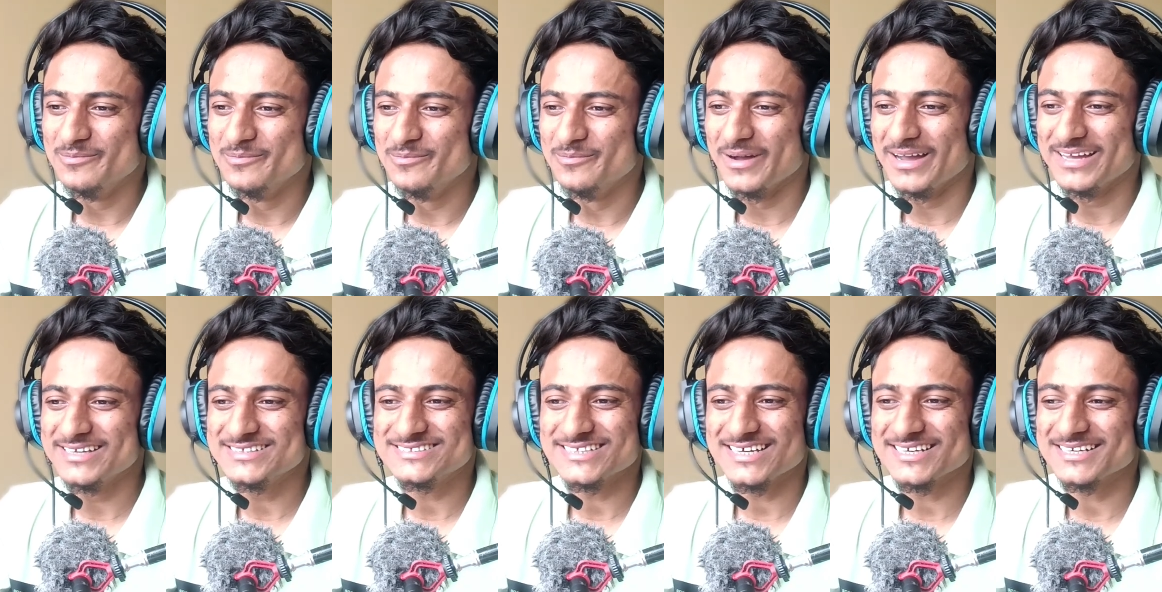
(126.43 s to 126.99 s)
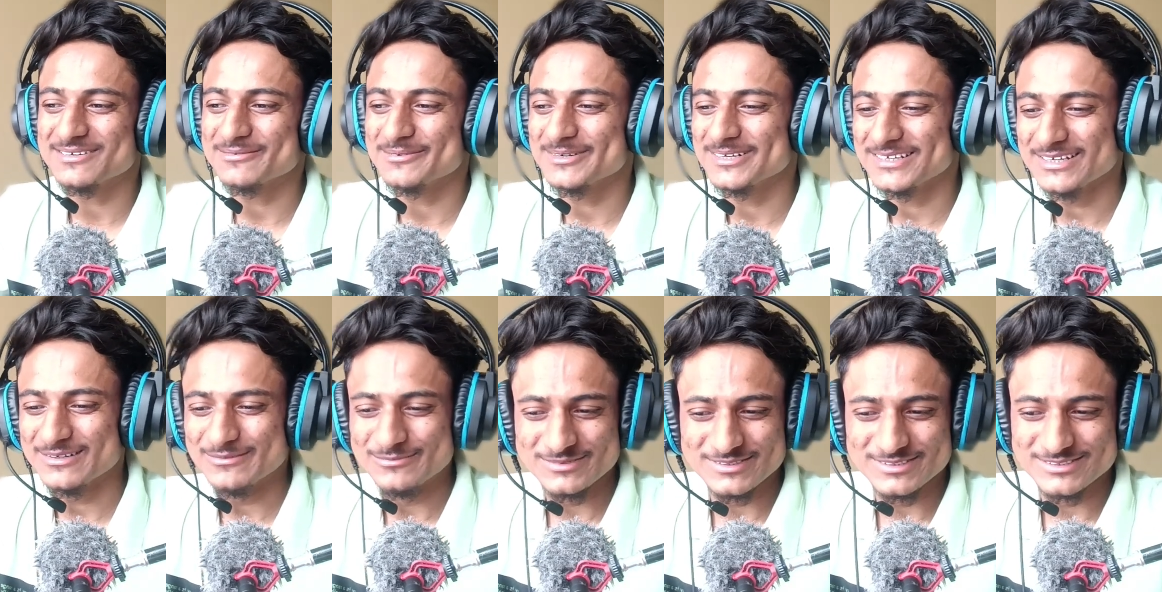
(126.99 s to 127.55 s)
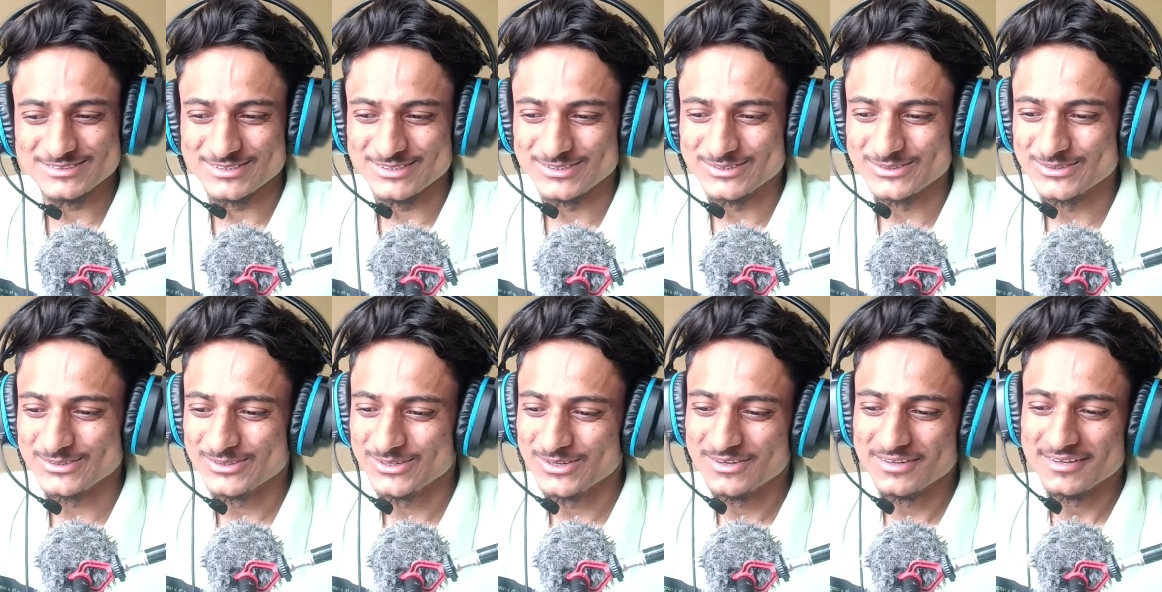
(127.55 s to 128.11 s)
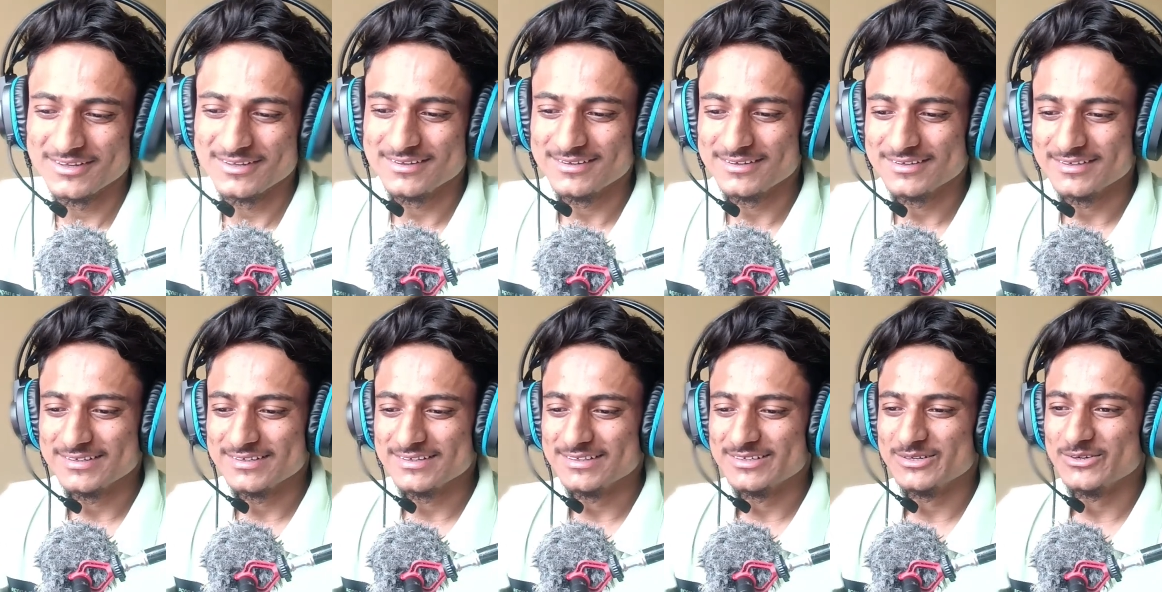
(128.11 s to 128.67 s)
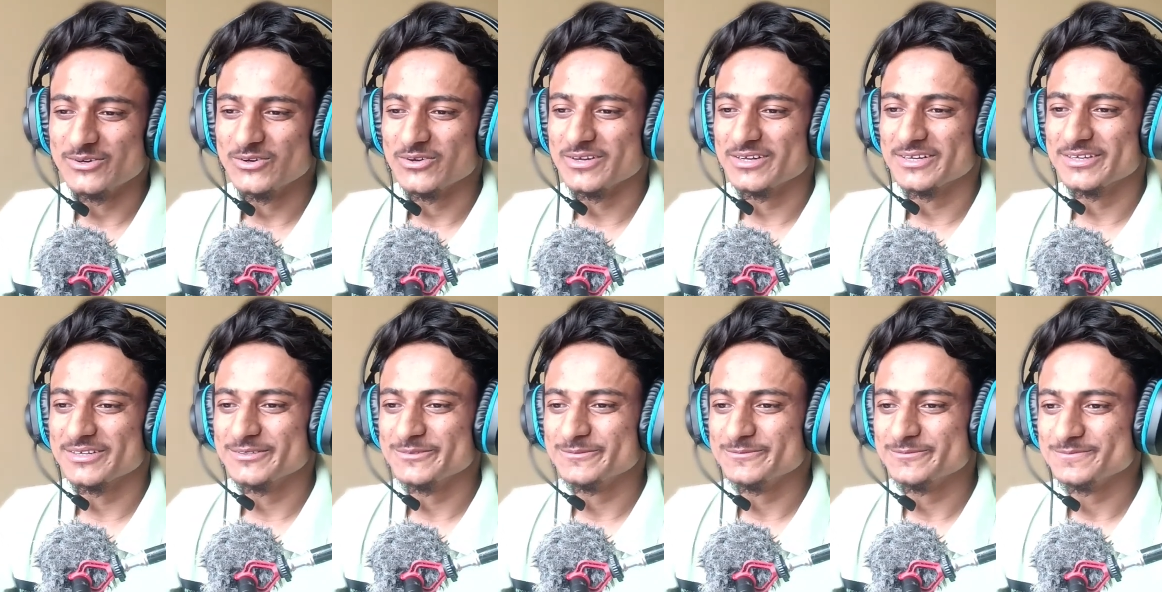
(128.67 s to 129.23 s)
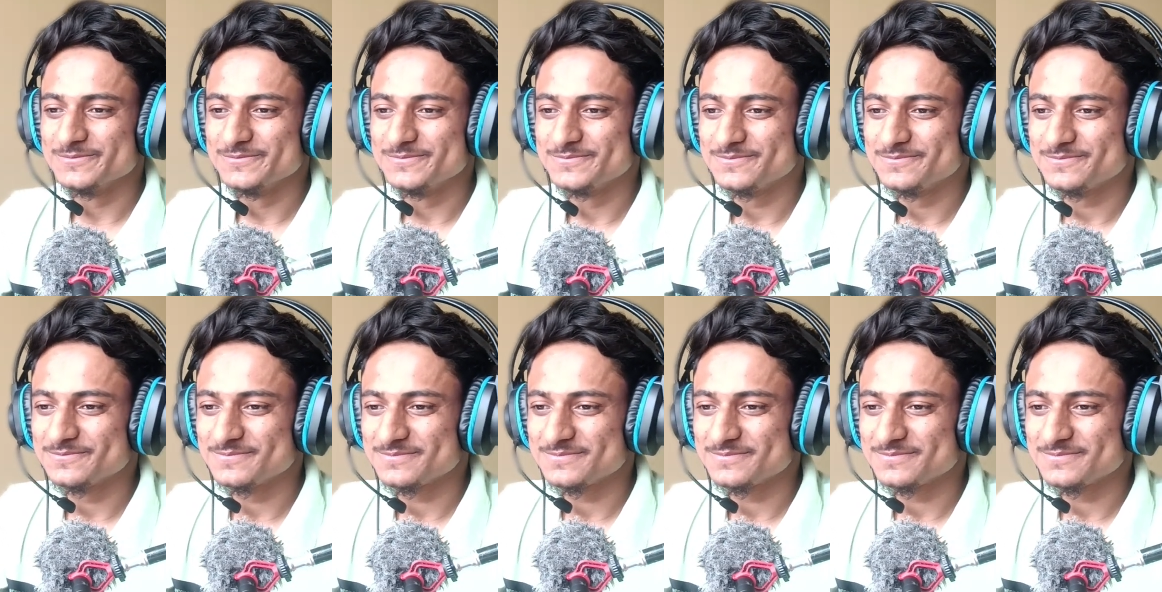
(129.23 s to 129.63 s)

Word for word: भाई चाटा पड़ गया एमसी स्टेन को क्या हो गया भाई